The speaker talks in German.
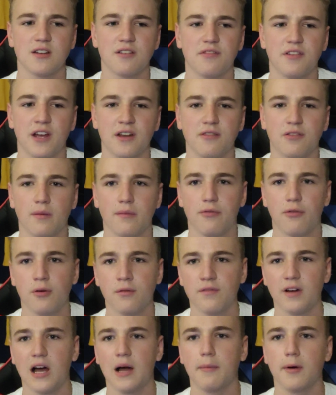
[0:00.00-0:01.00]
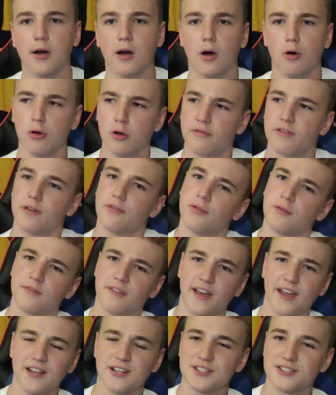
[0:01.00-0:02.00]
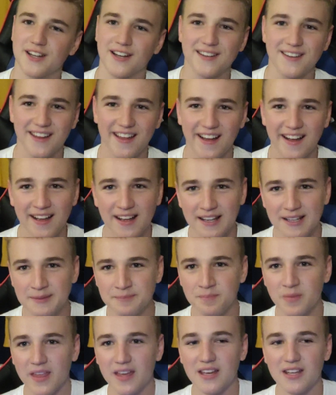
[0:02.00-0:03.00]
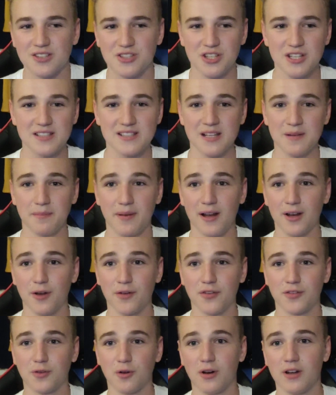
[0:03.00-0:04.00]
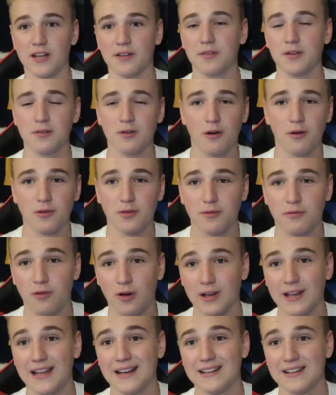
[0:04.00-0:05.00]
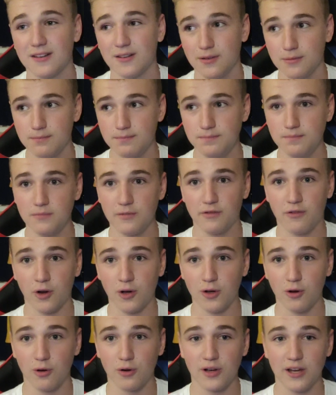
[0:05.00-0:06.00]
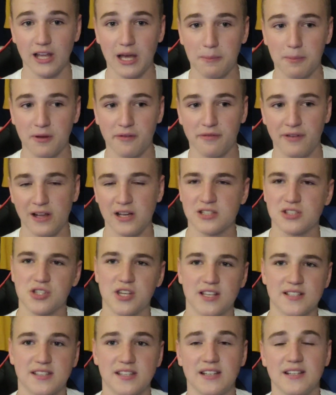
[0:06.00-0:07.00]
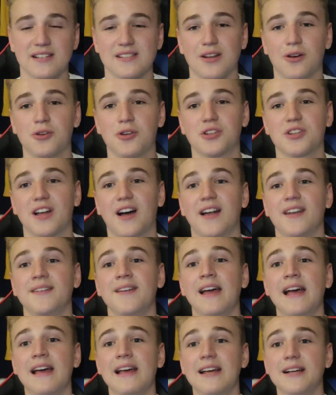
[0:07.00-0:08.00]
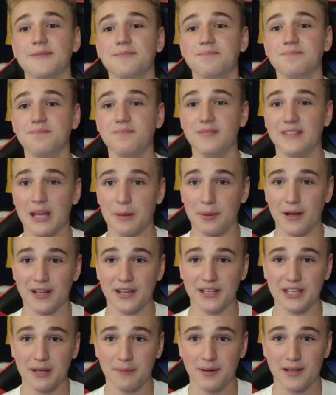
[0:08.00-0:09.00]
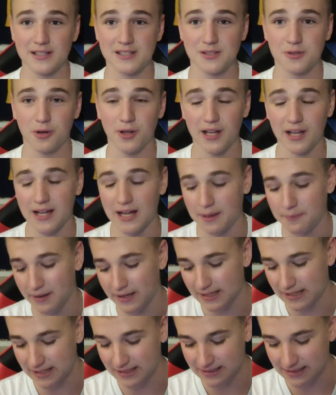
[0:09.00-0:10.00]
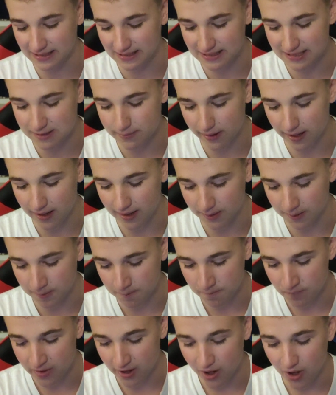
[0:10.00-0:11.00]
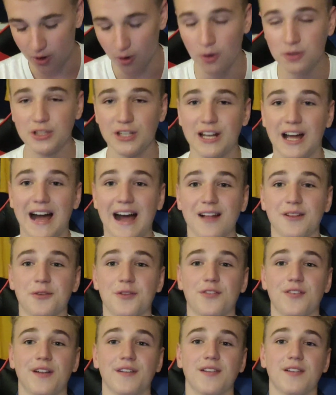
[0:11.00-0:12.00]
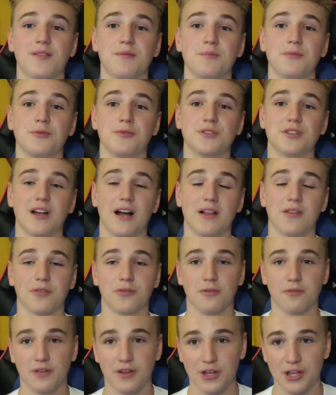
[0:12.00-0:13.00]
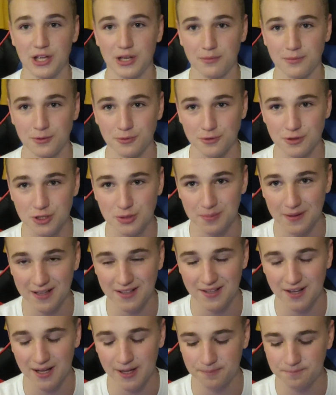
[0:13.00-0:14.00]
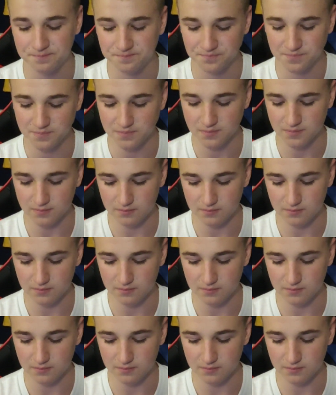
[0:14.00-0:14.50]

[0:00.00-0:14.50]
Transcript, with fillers: weiter entfernt vom Fünfer, aber ungefähr Fünfer Ecke stand er. Schießt den Ball aufs Tor, der wird noch von, Leng von Longley abgefälscht. Testegen ist auch noch dran. Der Ball geht aber ins Tor, da kann man nichts machen. Und in der 28. Minute, also nur wenige Minuten später,